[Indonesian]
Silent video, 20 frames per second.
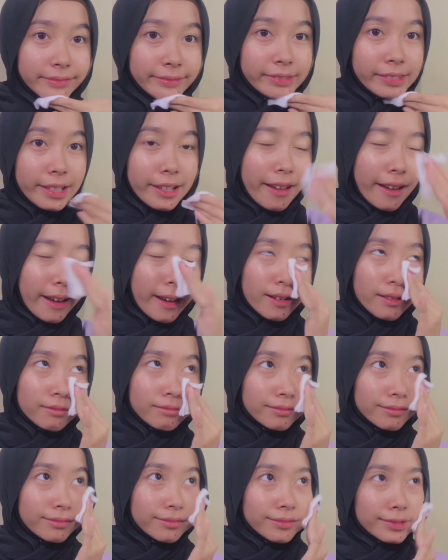jadi kayak
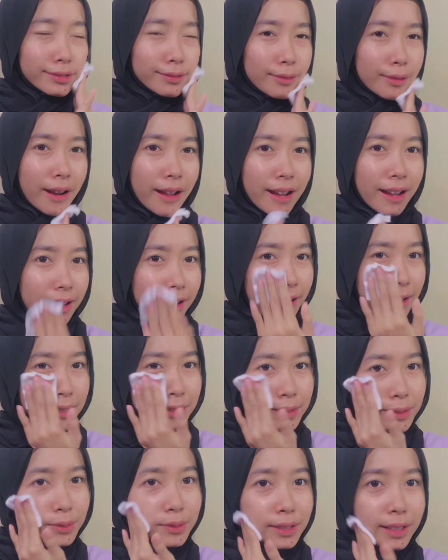kurang enak
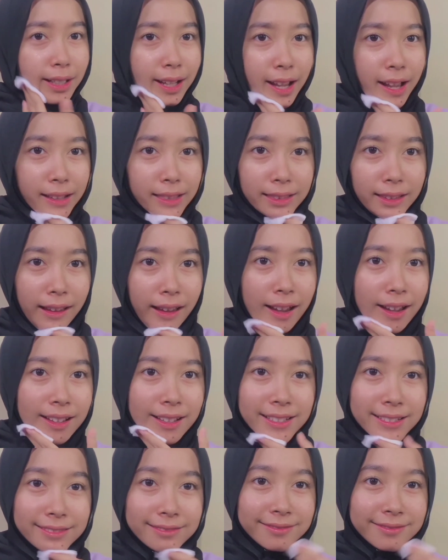gitu dilihatnya